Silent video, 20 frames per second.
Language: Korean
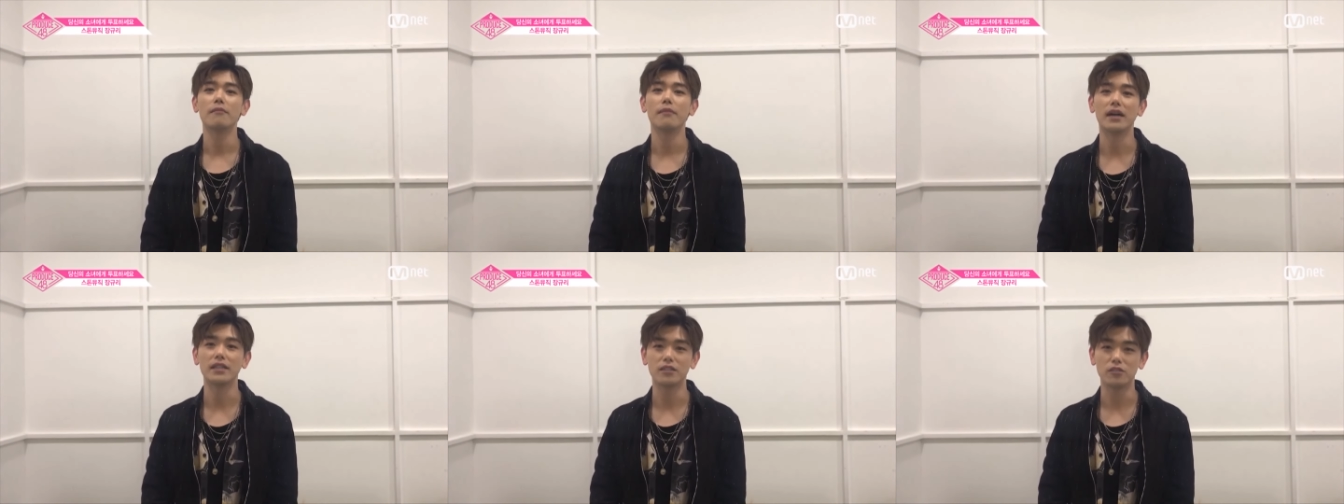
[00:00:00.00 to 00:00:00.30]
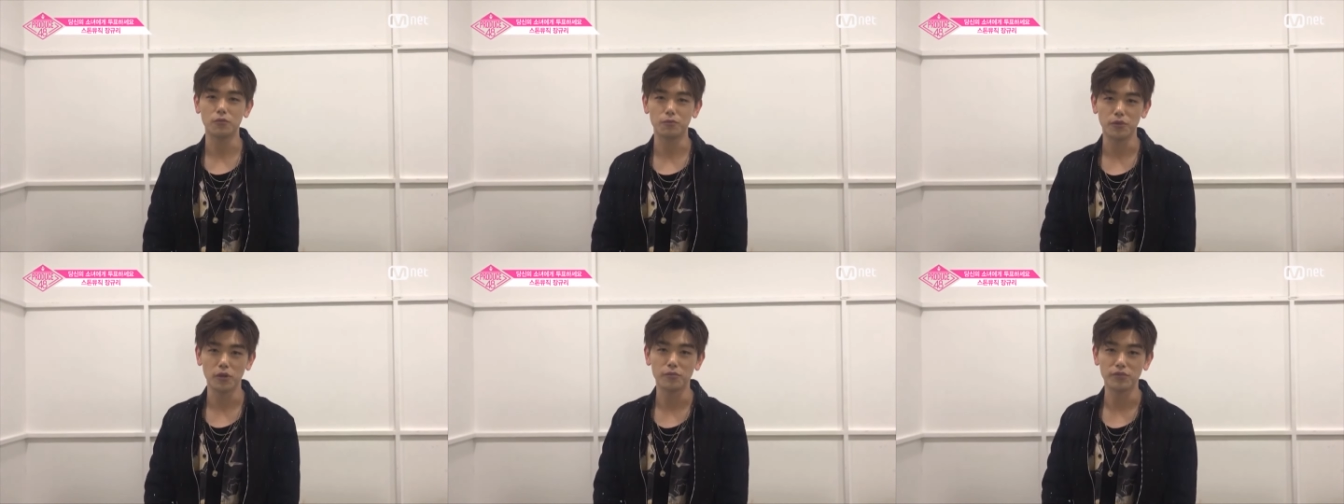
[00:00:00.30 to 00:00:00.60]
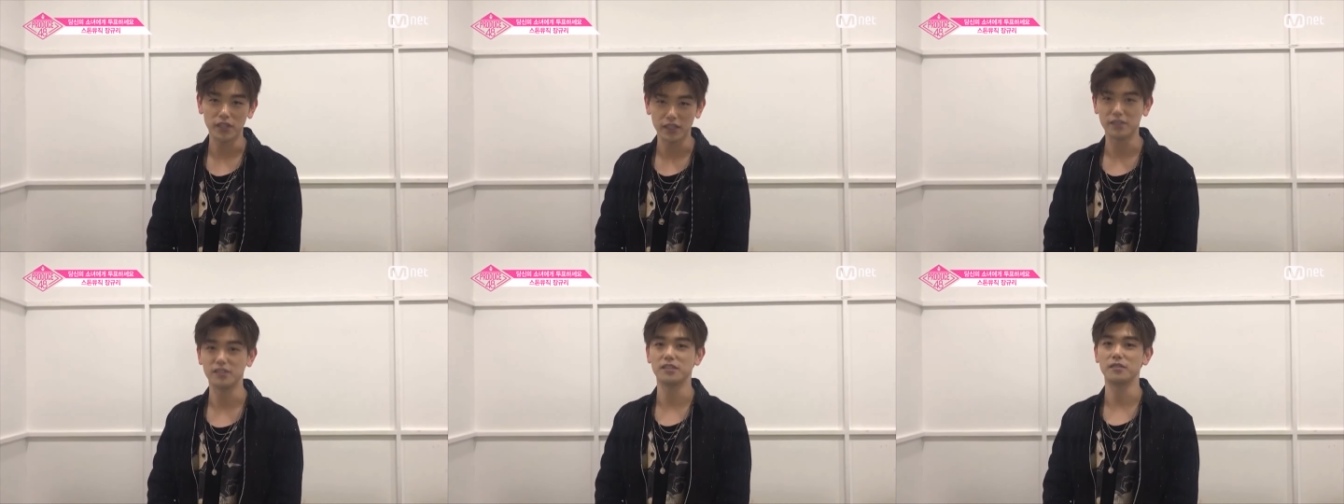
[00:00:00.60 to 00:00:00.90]
많은 투표
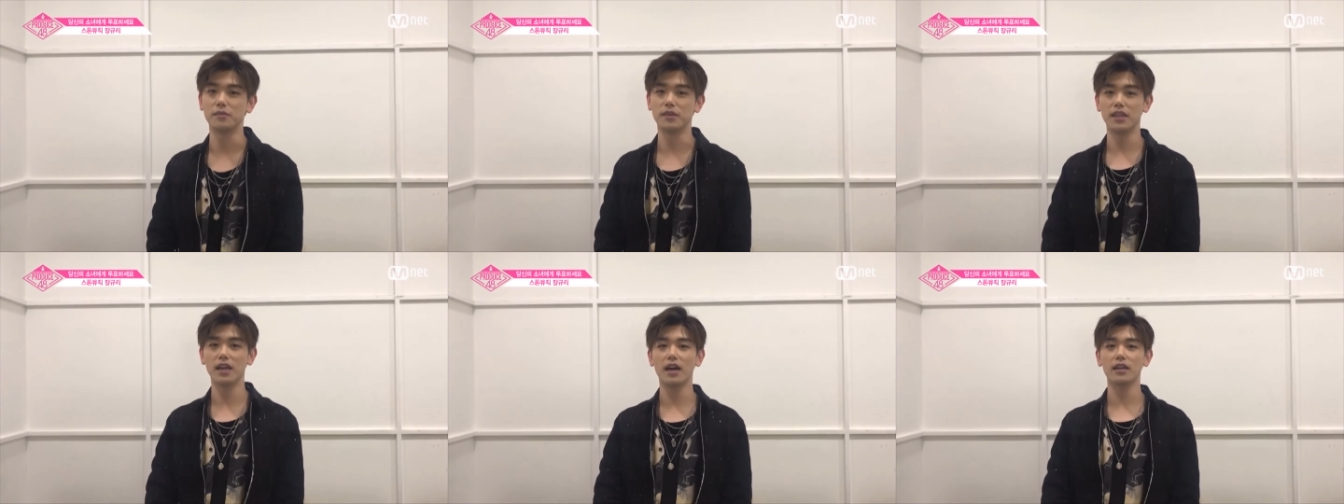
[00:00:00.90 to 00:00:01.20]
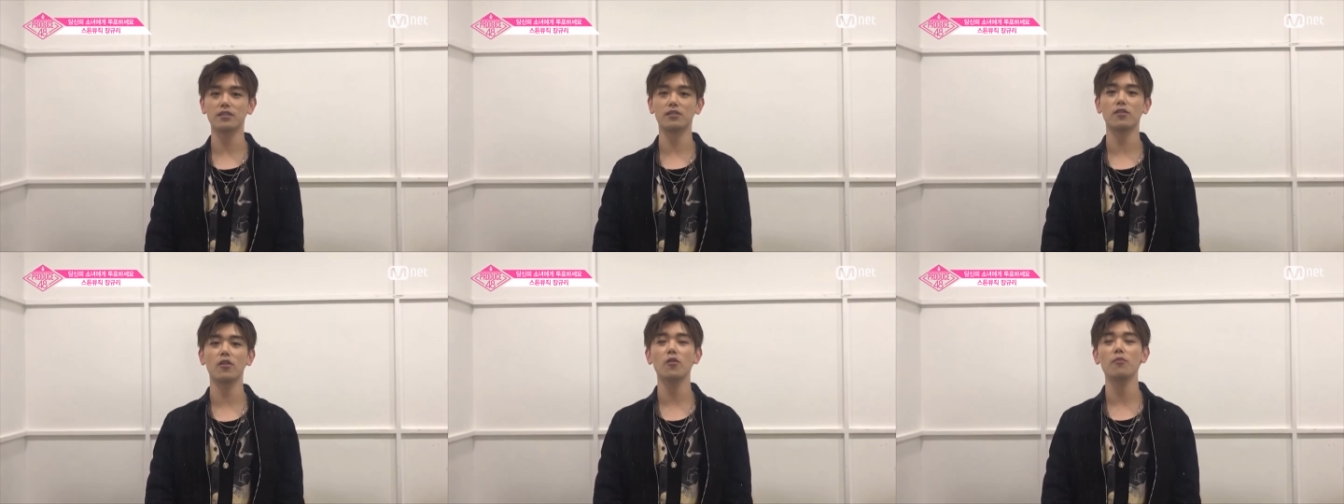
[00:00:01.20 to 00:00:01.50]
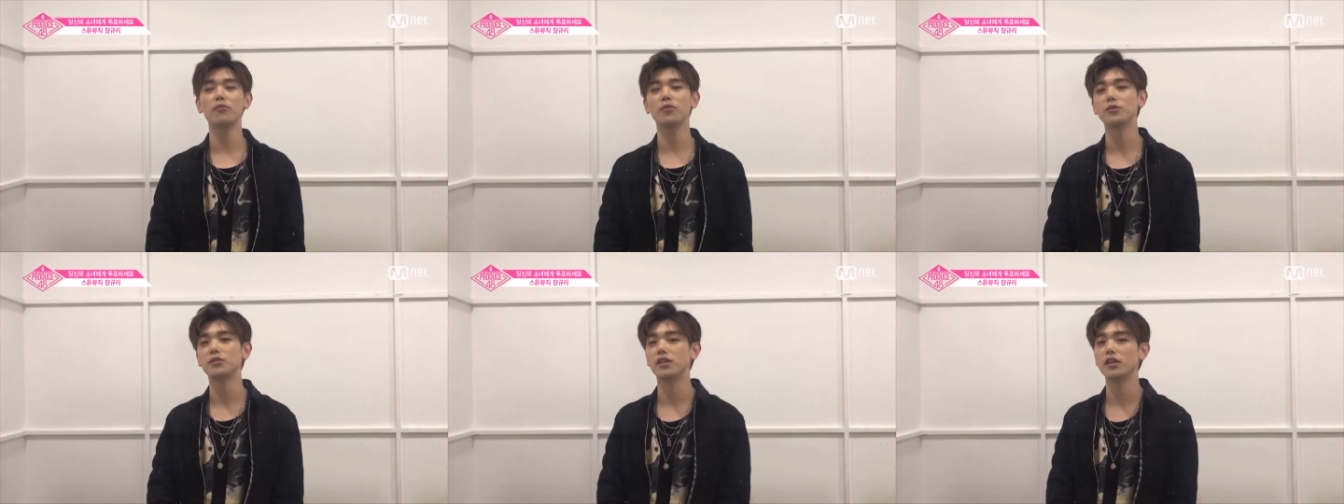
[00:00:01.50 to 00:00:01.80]
부탁드립니다.
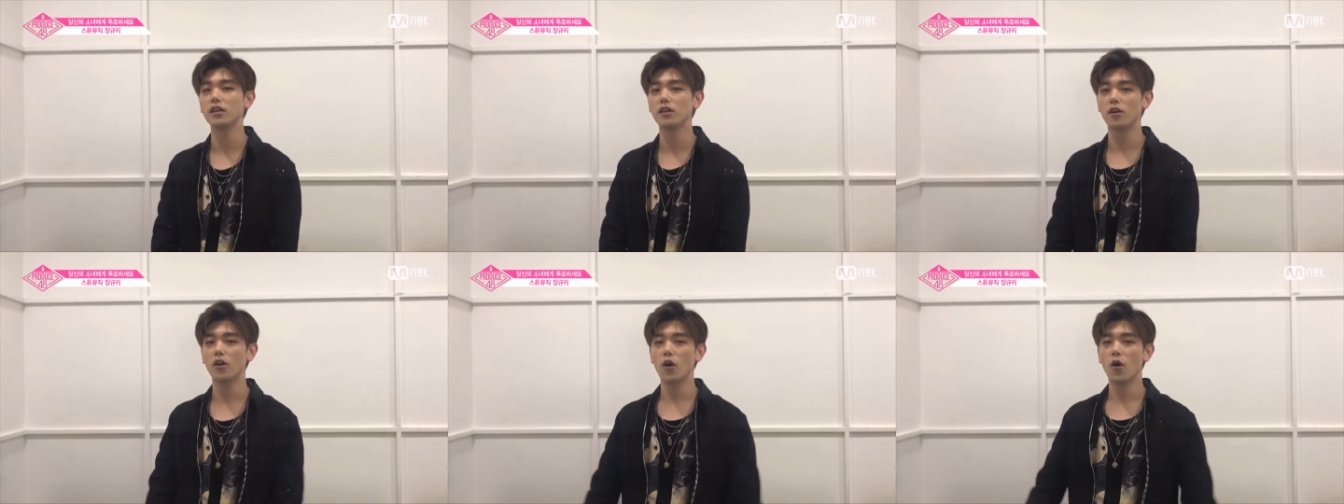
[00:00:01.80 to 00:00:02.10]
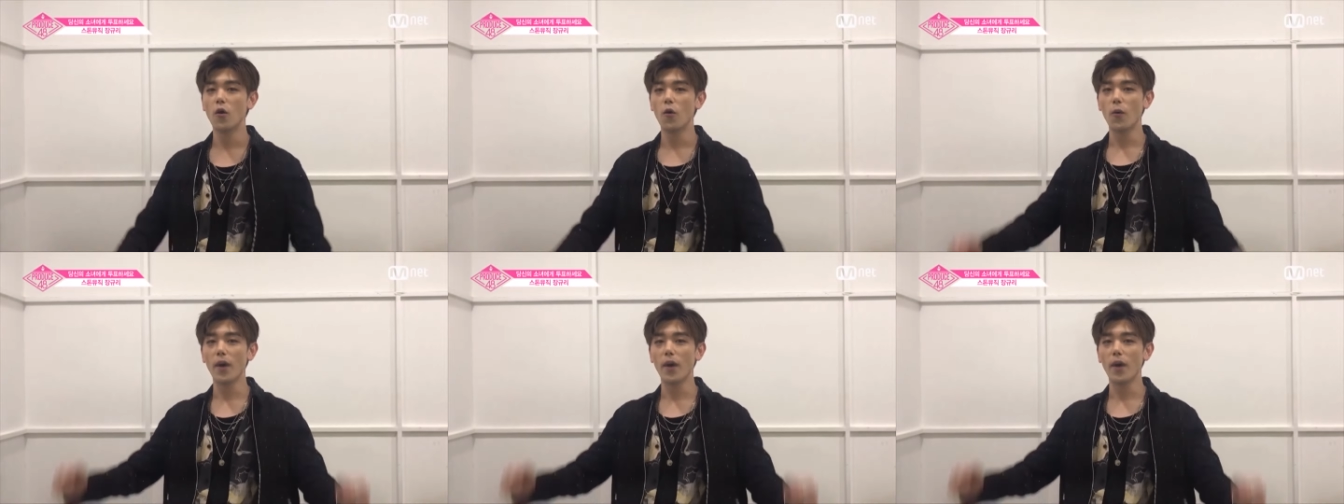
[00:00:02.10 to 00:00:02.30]
스톤 뮤직